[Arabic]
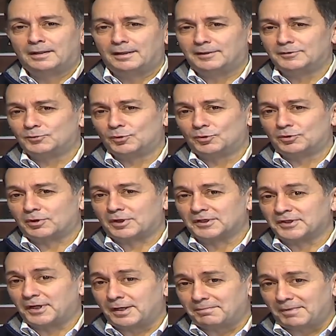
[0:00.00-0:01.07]
عندهم
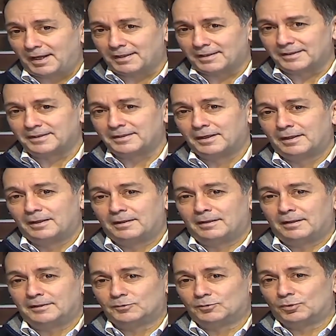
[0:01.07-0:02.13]
قضاء محلي
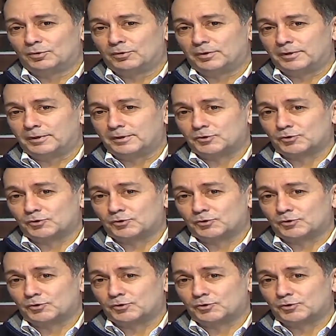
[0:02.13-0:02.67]
عندهم آه،